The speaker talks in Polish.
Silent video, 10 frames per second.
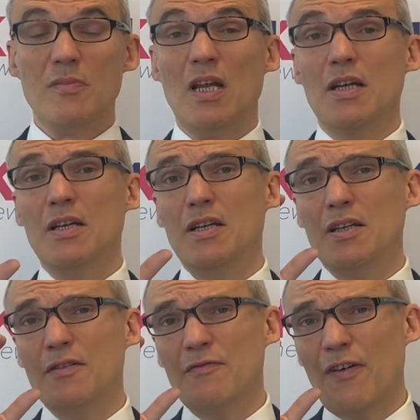E,
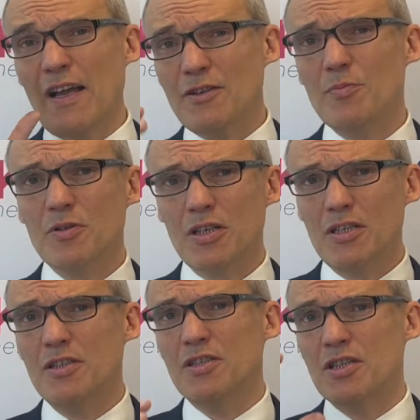warto
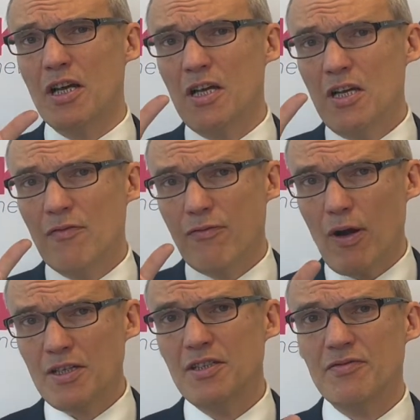podkreślić, że
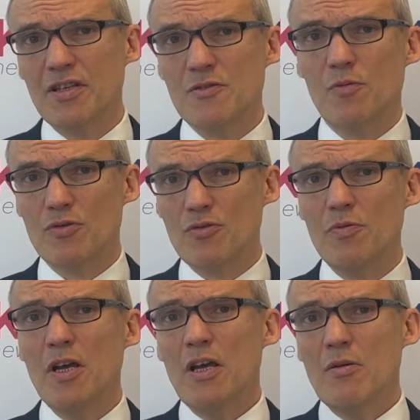właśnie w ten sposób
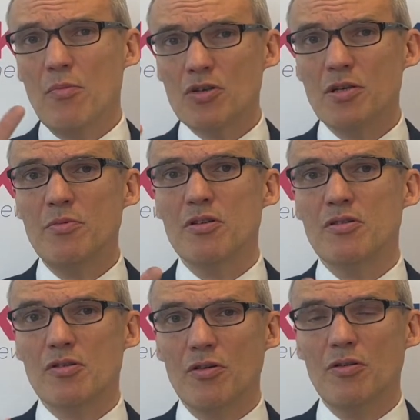możemy
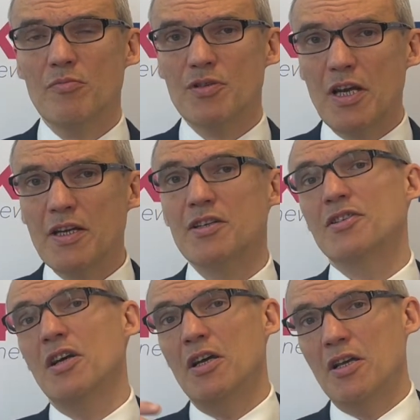do,
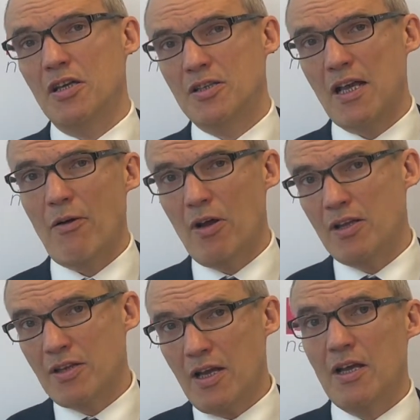przenieść e, całe
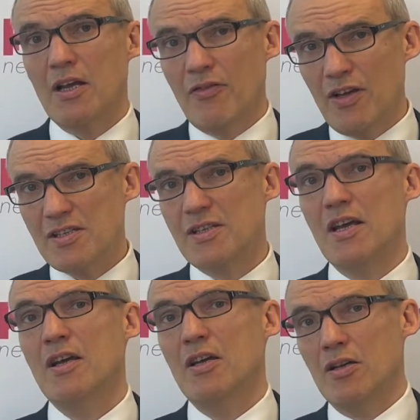te kwestie
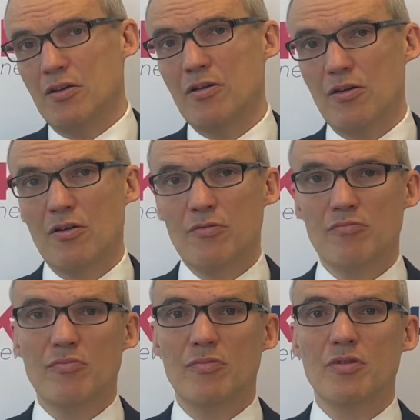e,
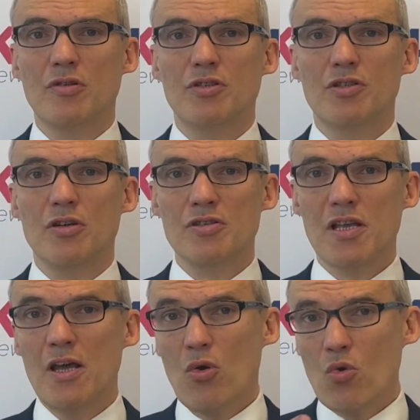
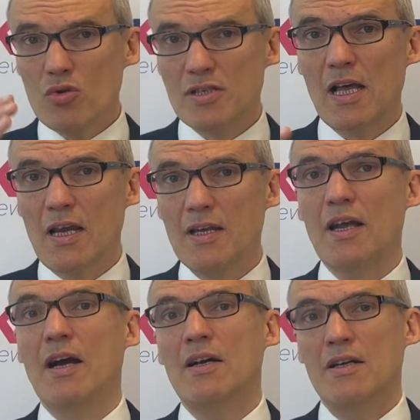dotyczące
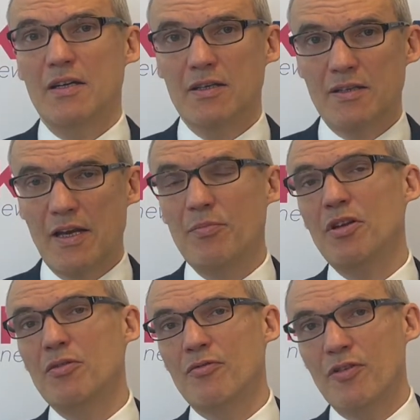ustalenia
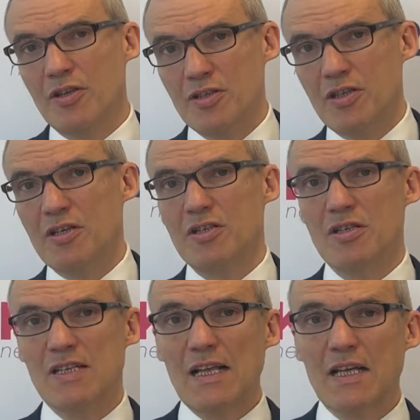terminów czy też
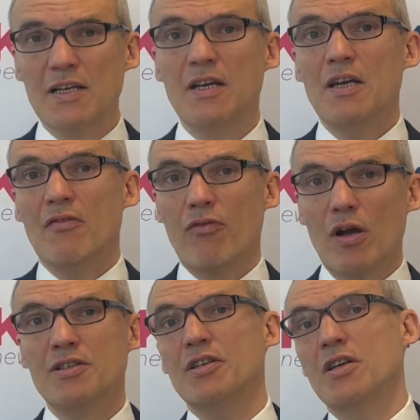zadań
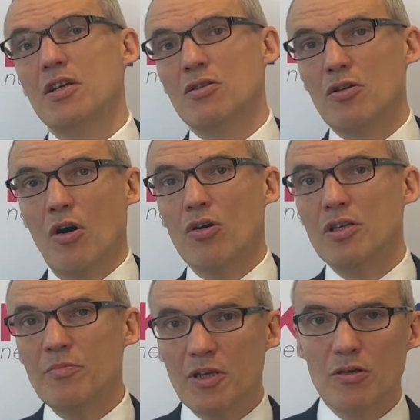właśnie do
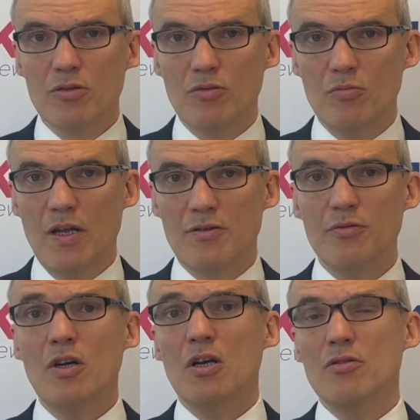odrębnego
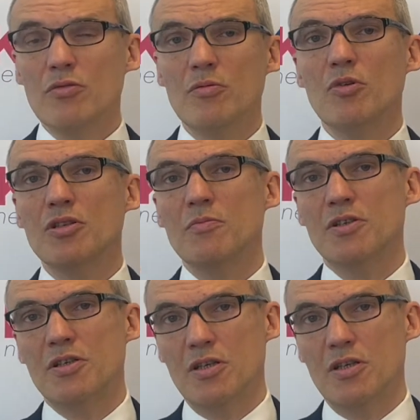dokumentu, który może być